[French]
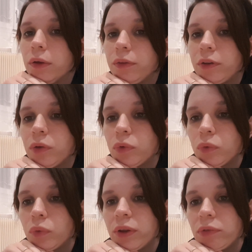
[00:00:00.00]
sinon,
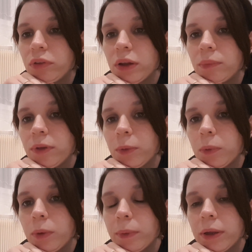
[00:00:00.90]
oui, vous allez me dire
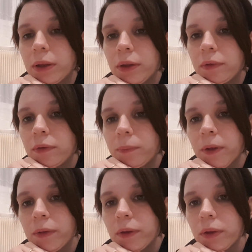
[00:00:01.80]
pourquoi Marie, t'as assise
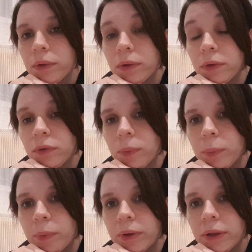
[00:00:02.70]
par terre, t'es
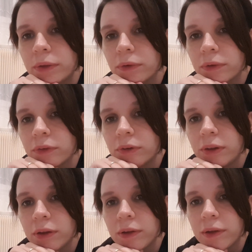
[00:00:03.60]
vraiment pas nette dans ta vie,
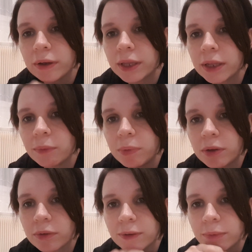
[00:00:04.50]
t'as un canapé
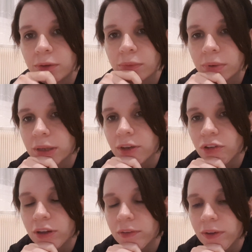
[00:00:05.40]
dans ta maison et des
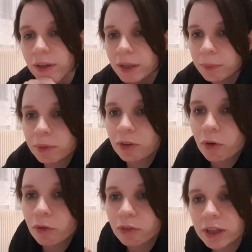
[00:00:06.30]
chaises. Parce
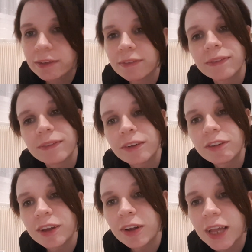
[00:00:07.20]
qu'en fait,
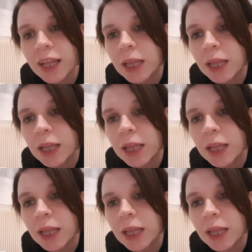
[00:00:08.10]
j'étais en train